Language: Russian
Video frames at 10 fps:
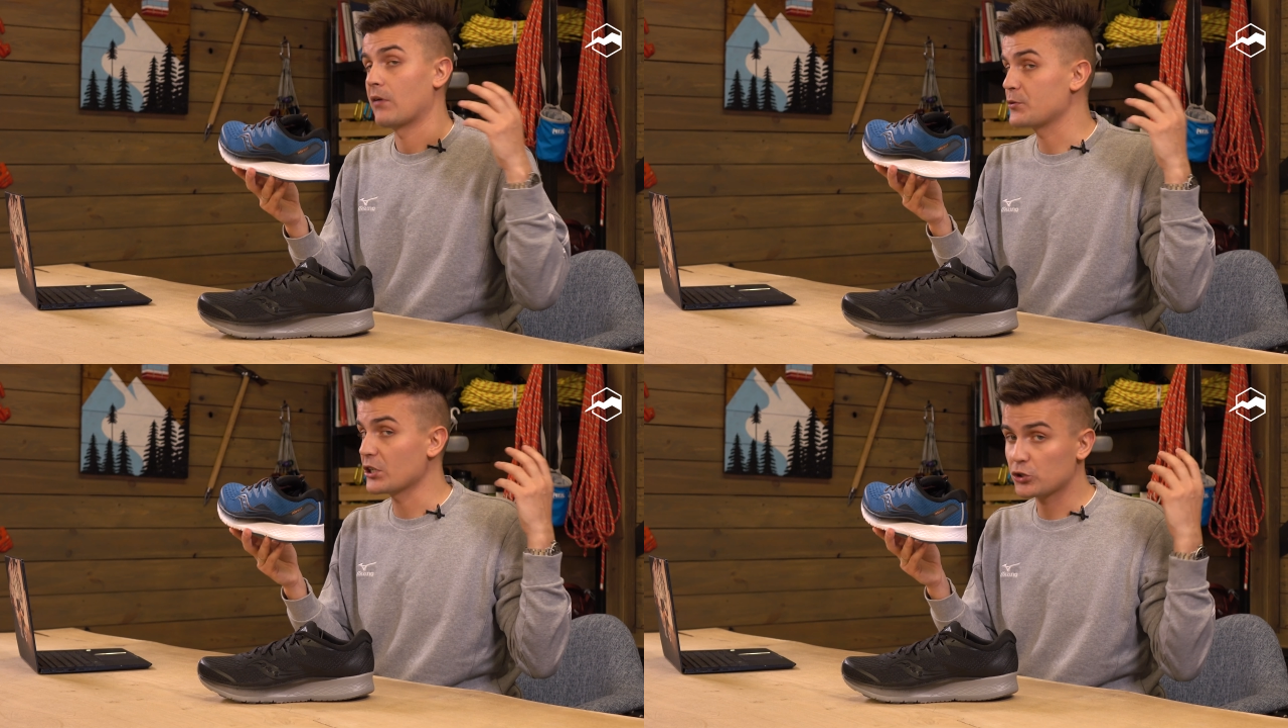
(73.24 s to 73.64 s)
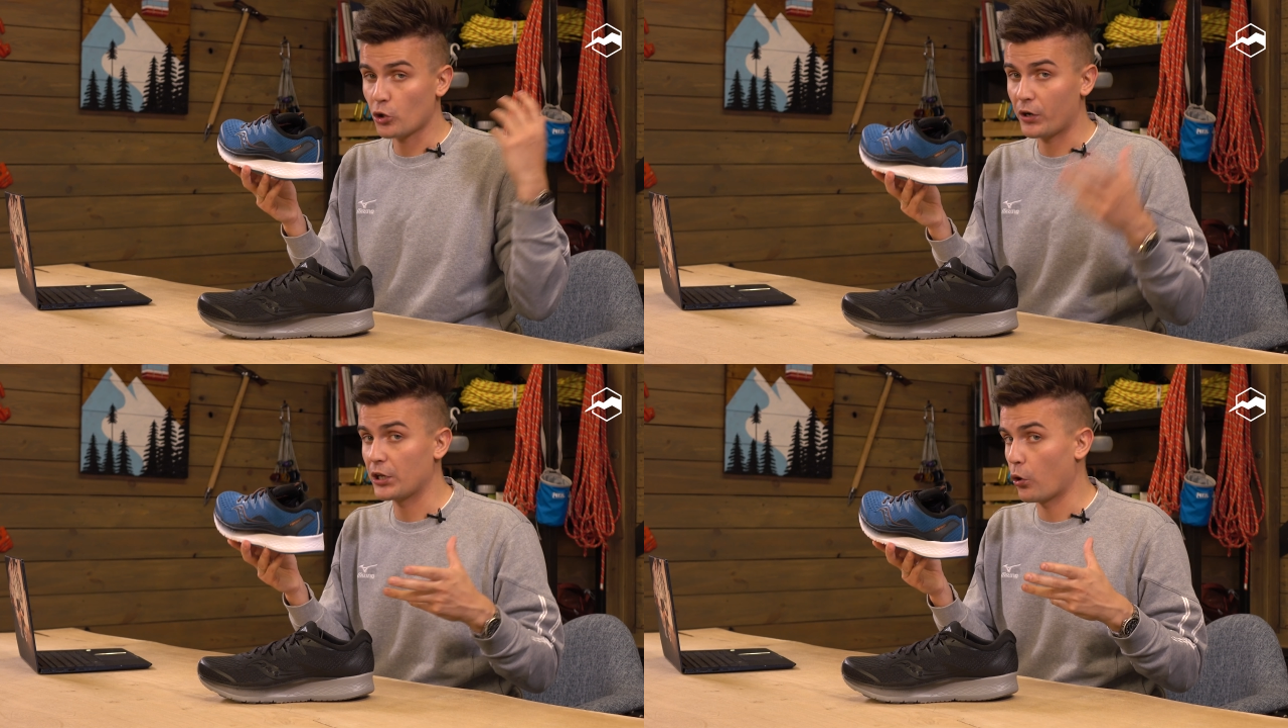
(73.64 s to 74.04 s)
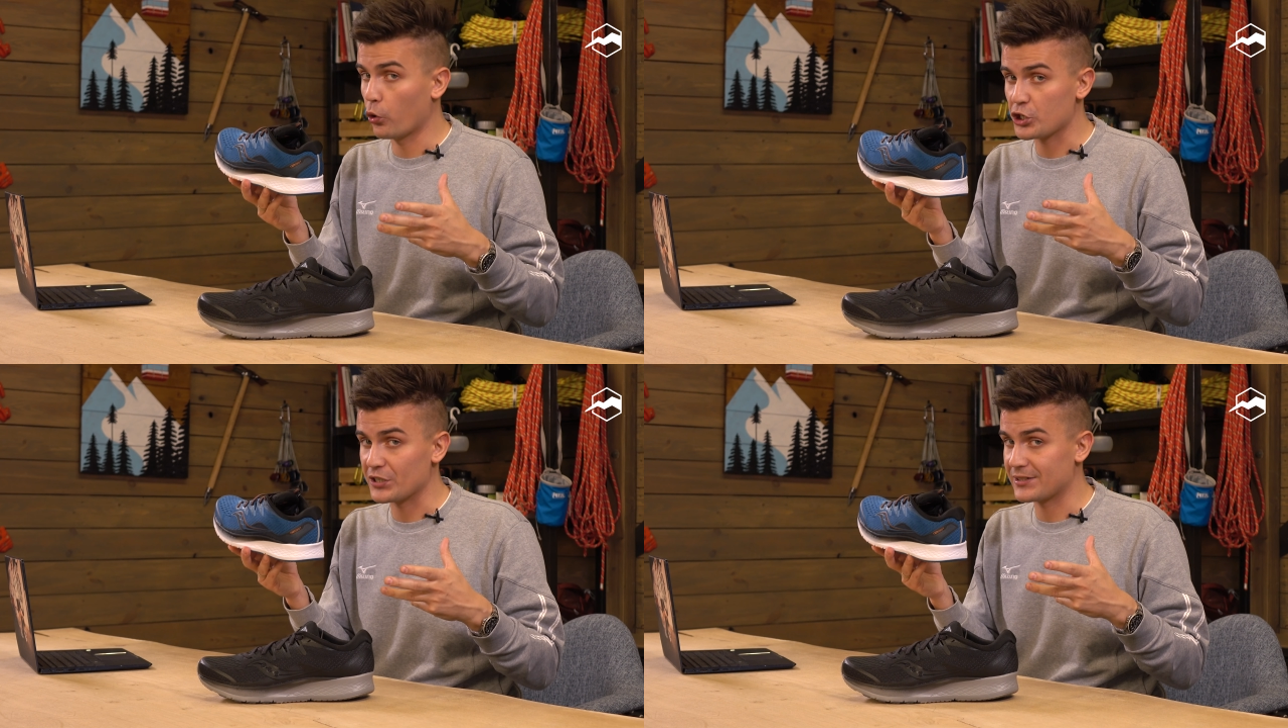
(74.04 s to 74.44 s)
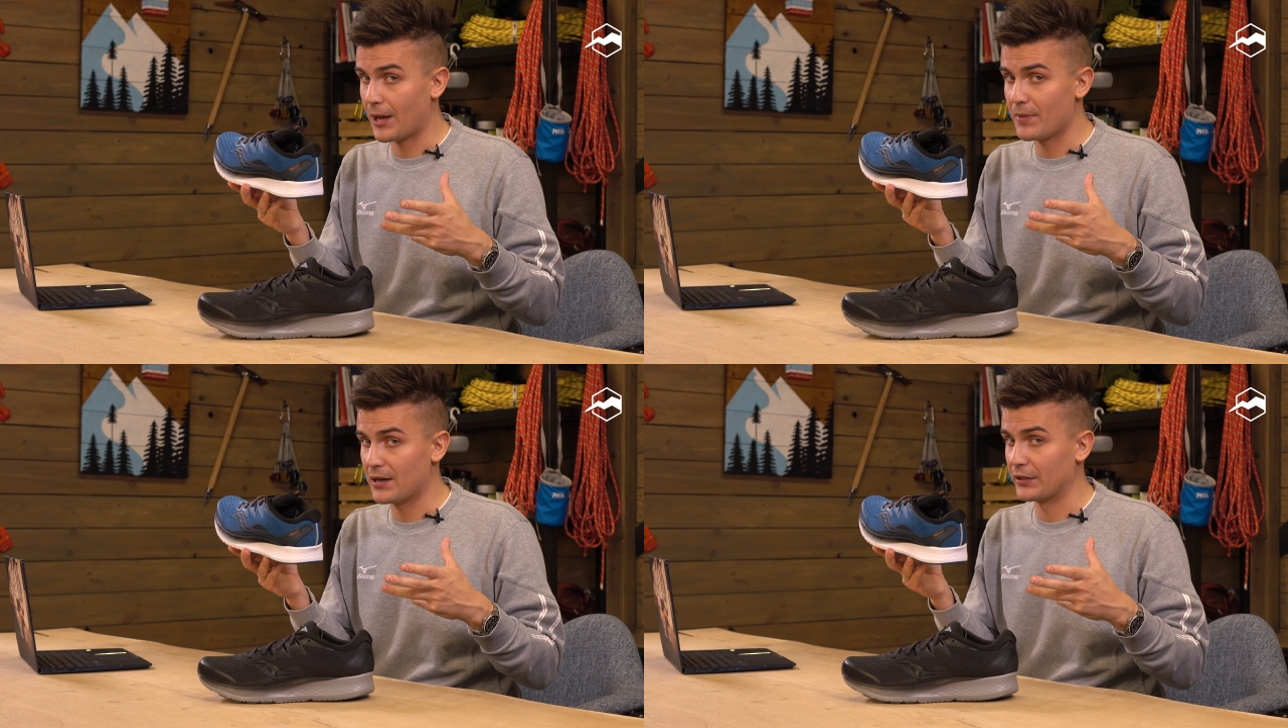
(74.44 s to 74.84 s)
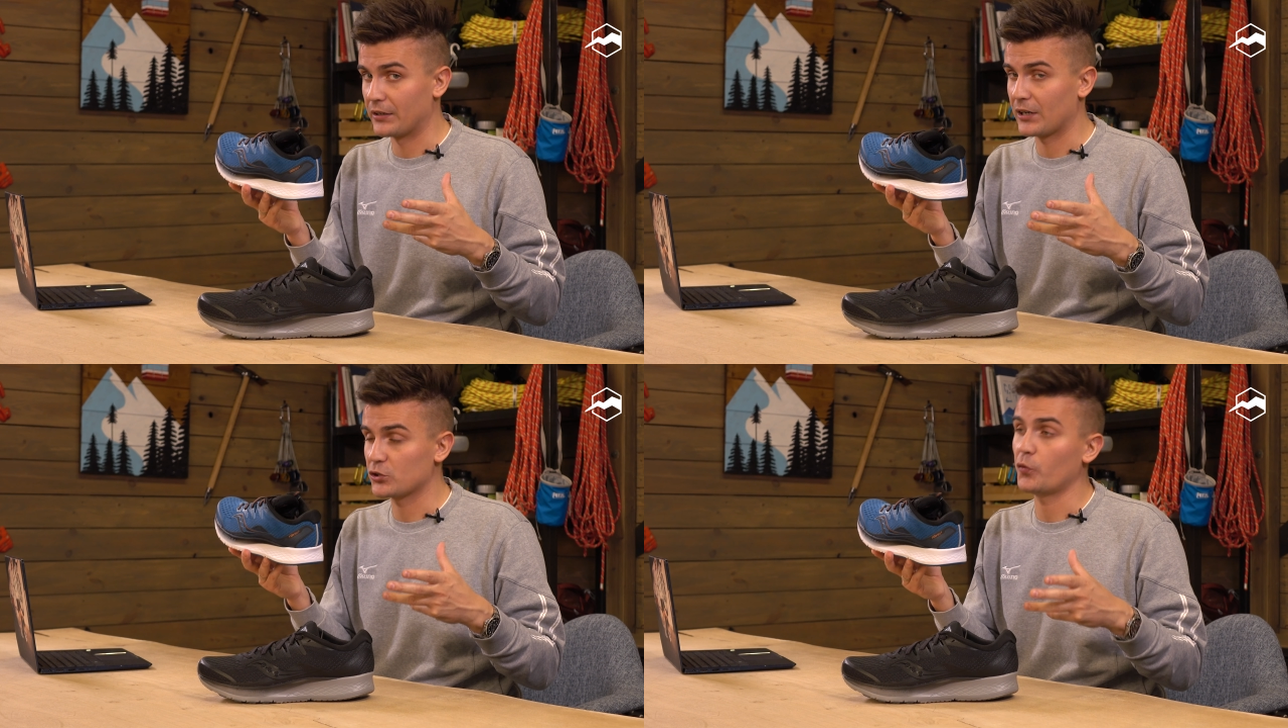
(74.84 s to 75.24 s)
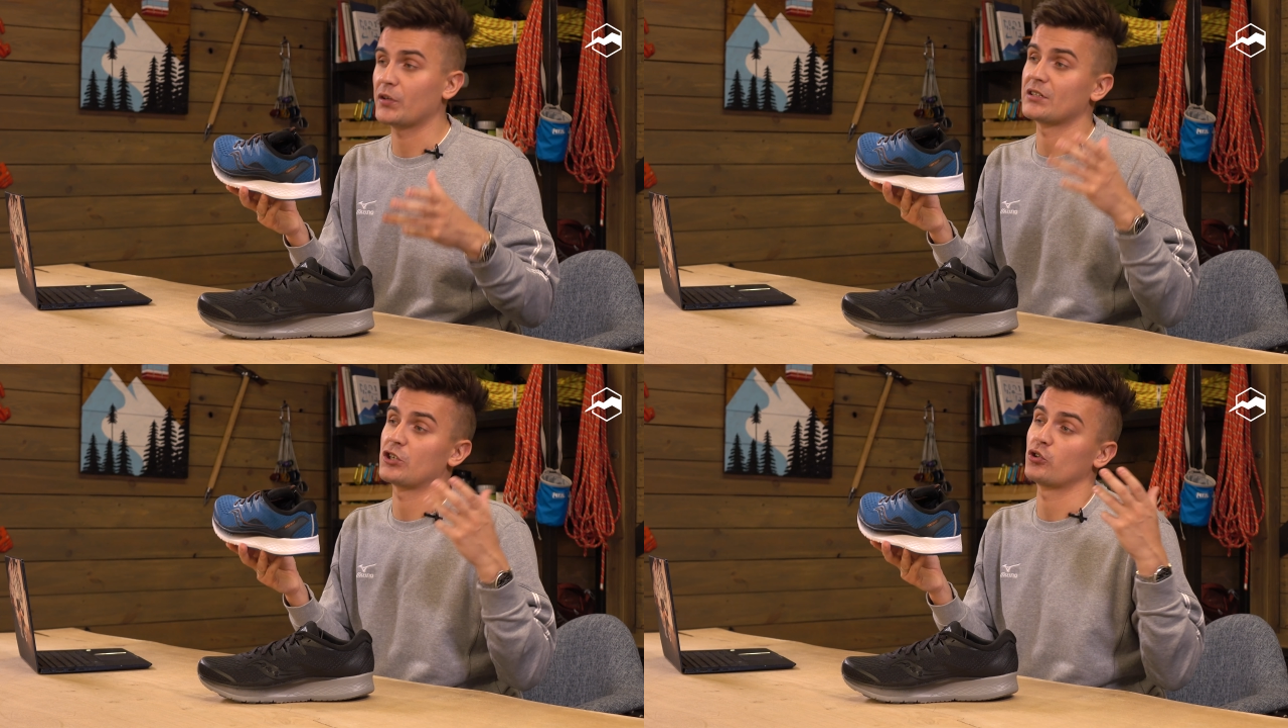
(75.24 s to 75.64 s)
Вообще Сокони очень стабильные кроссовки за